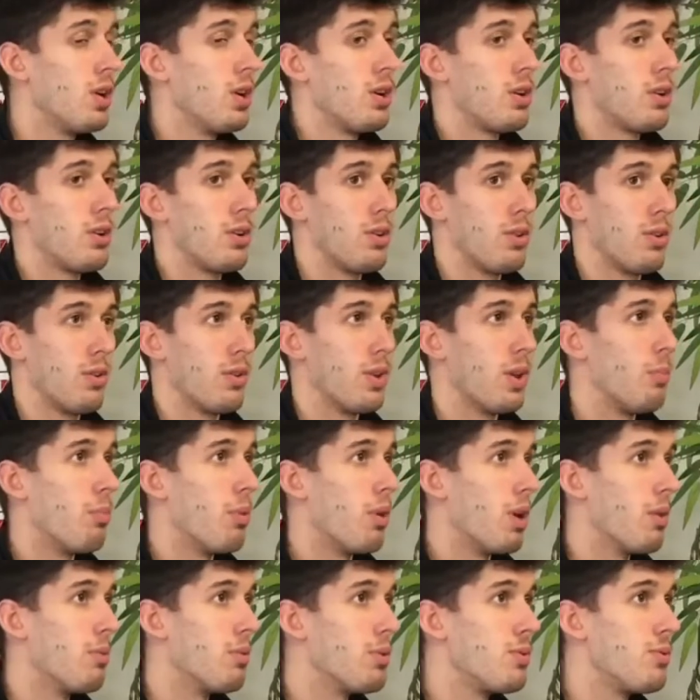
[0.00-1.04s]
Euh, on n'a pas
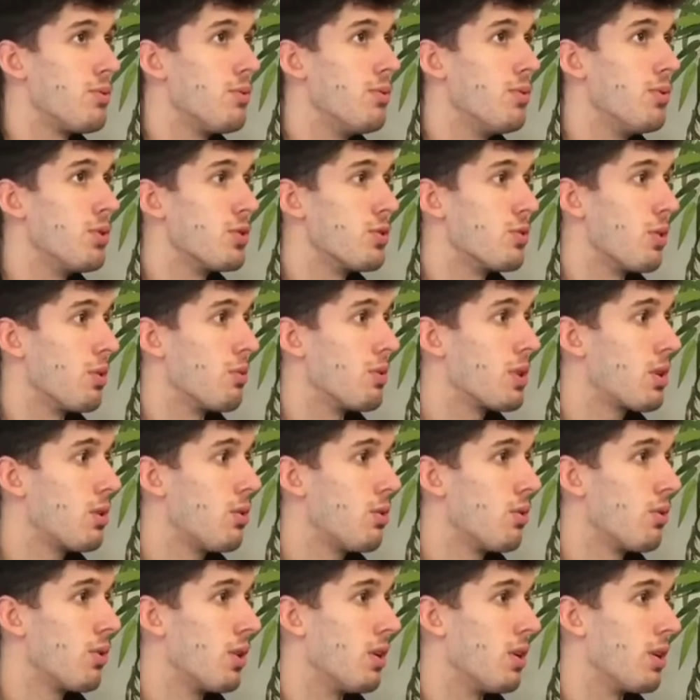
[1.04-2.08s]
l'habitude de jouer à huis
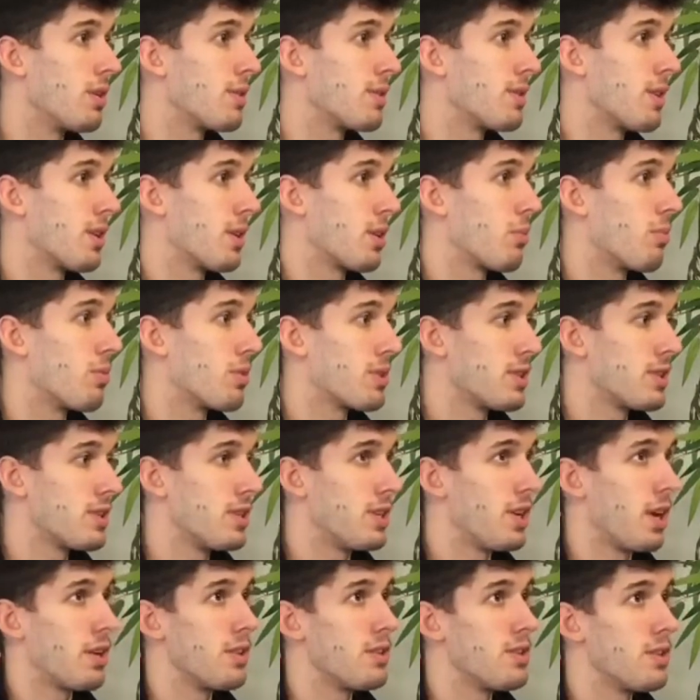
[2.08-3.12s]
clos et là, ça commence à
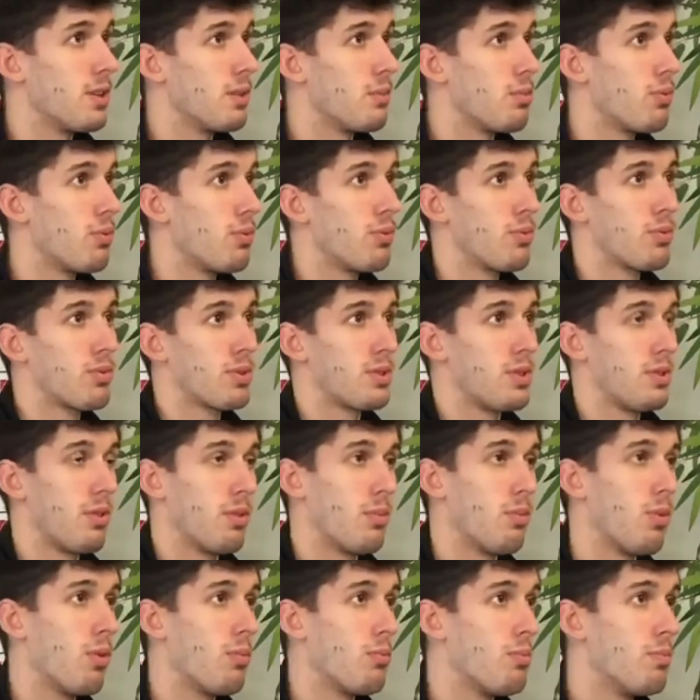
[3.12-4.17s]
s'éterniser un peu, donc c'est
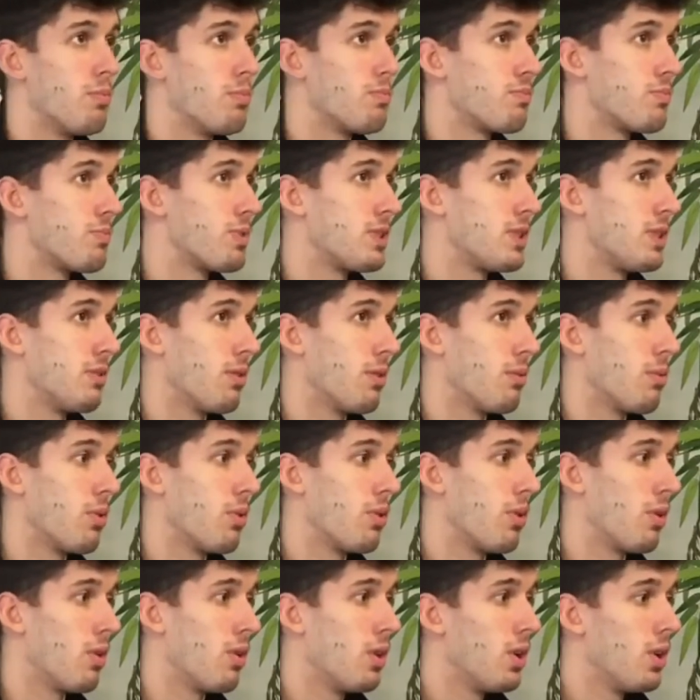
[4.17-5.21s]
vraiment,
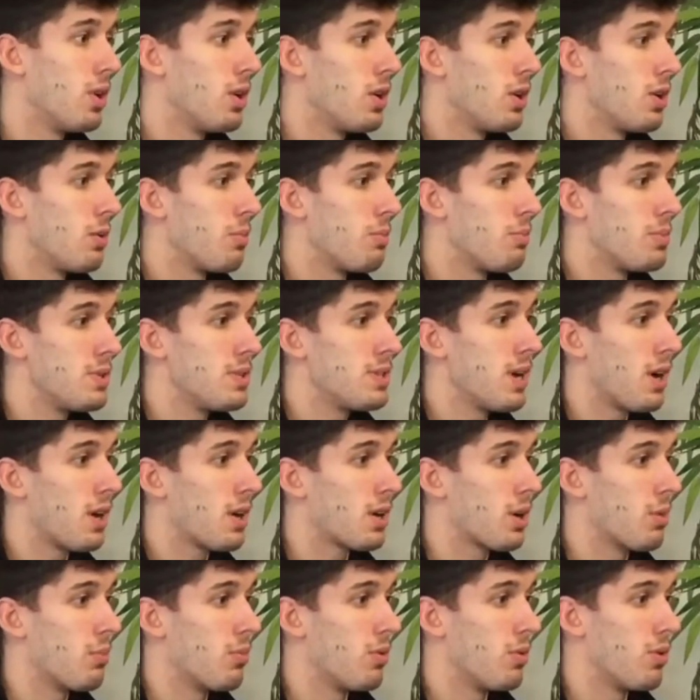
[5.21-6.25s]
vraiment bizarre
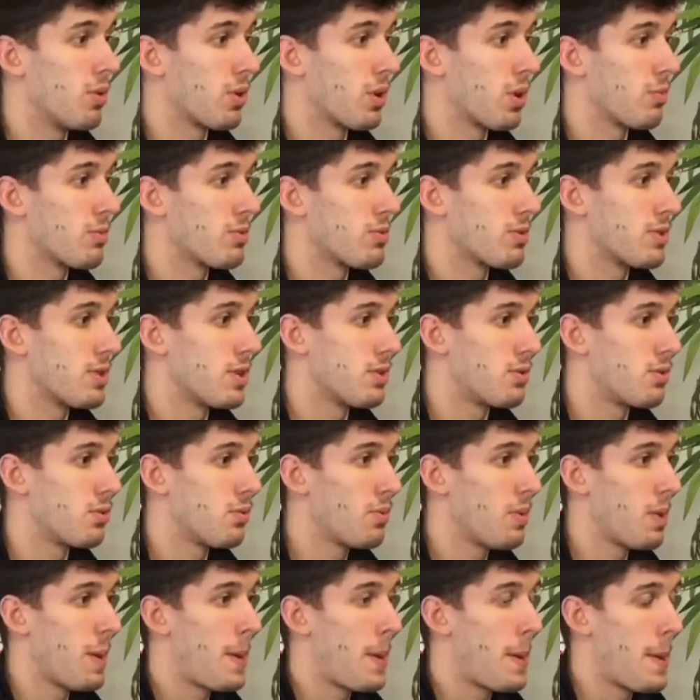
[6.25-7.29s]
comme, euh, sensation.
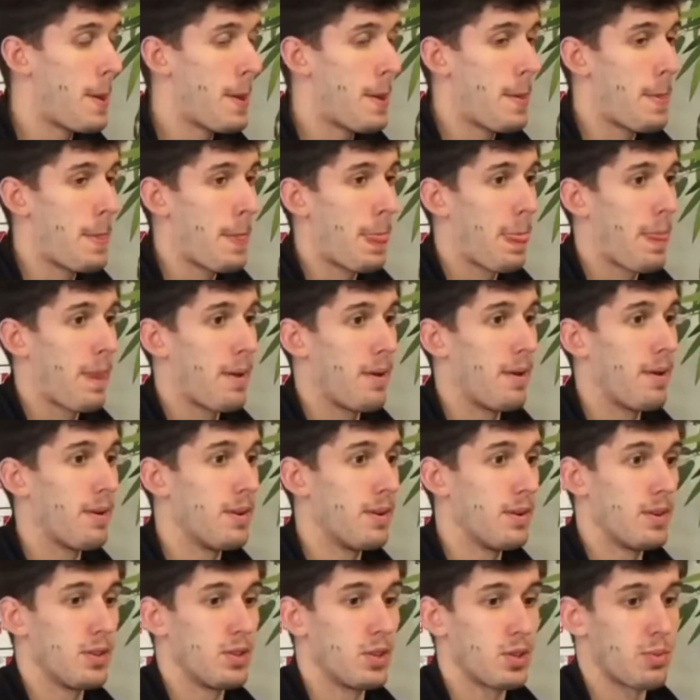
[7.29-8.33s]
Euh,
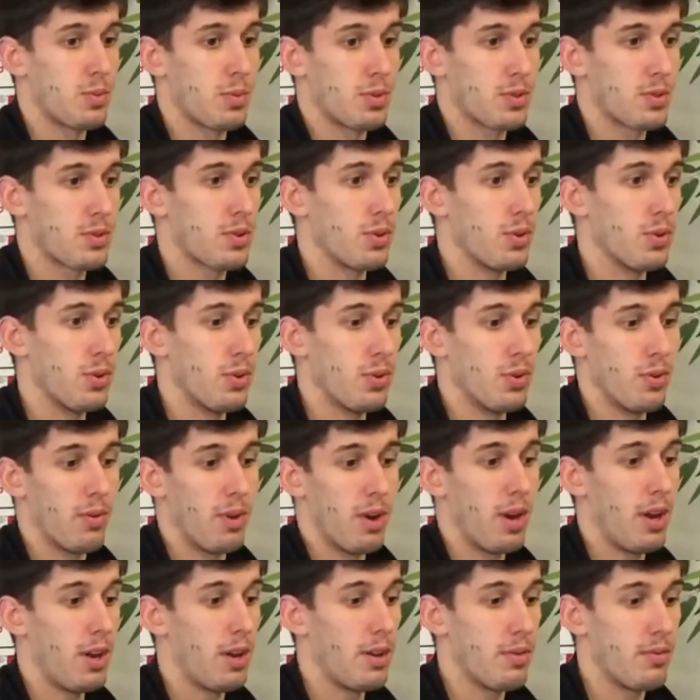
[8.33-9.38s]
je pense que
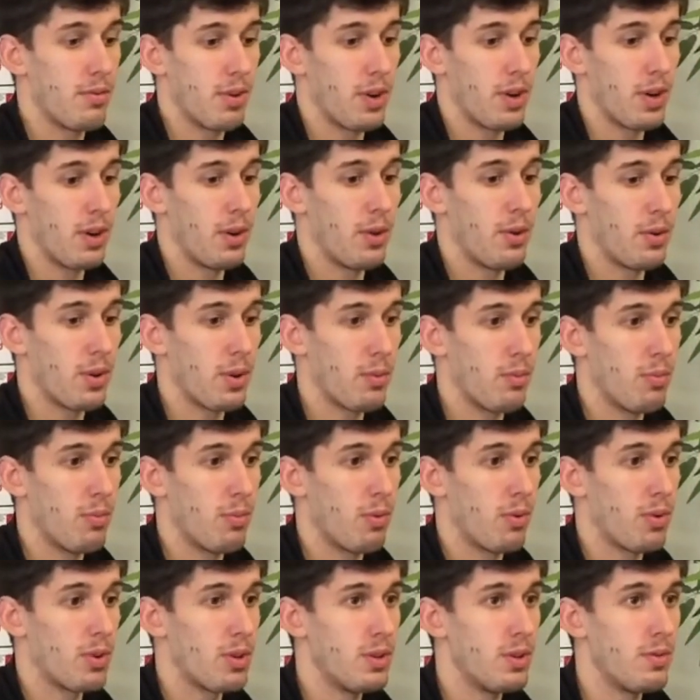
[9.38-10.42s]
voilà, des fois, dans des
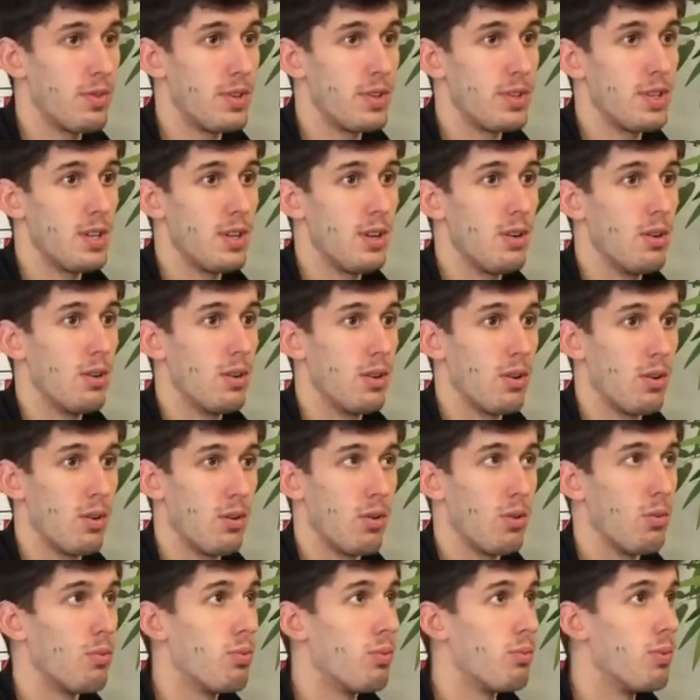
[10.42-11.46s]
moments difficiles,
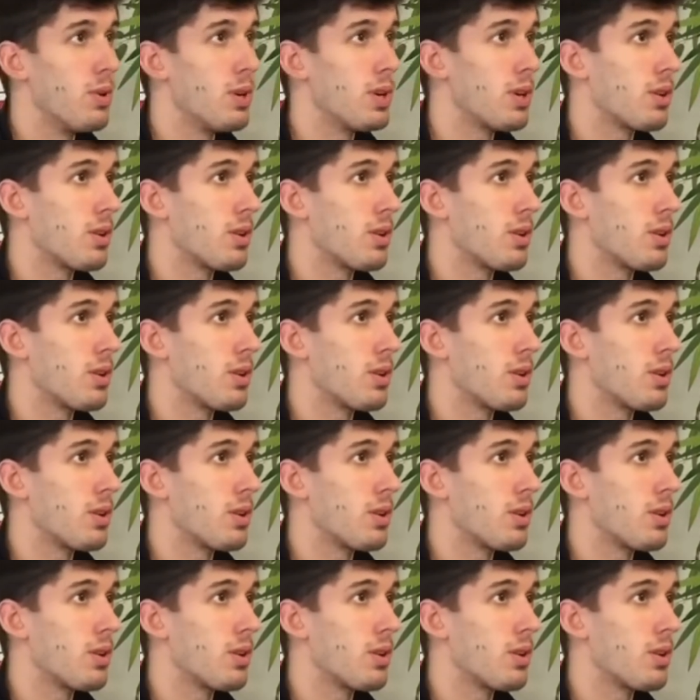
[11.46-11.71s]
le public